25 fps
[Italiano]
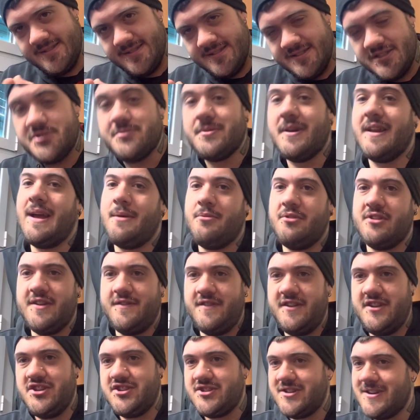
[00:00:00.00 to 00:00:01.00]
Speriamo di
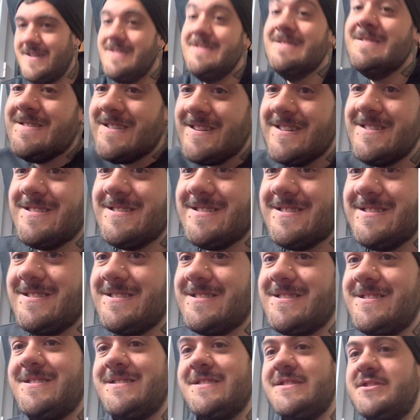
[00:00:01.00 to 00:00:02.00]
vincere. Oh no,
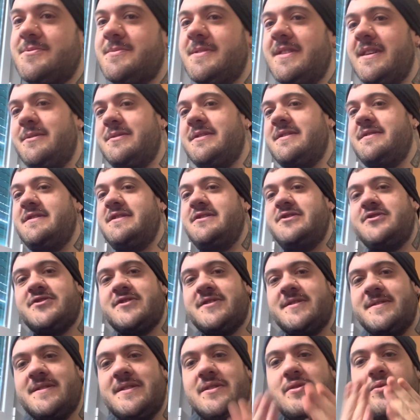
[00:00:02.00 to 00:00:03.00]
oggi speriamo di
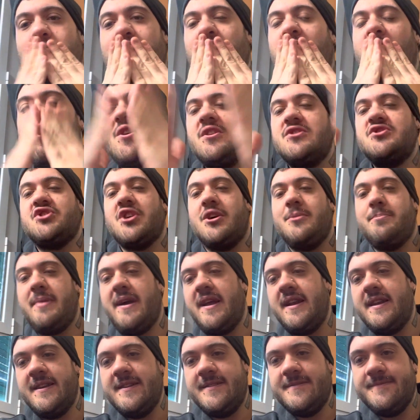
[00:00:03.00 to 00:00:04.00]
vincere. Ciao
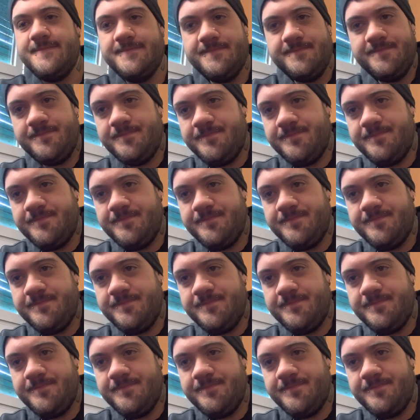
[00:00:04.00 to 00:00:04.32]
belli.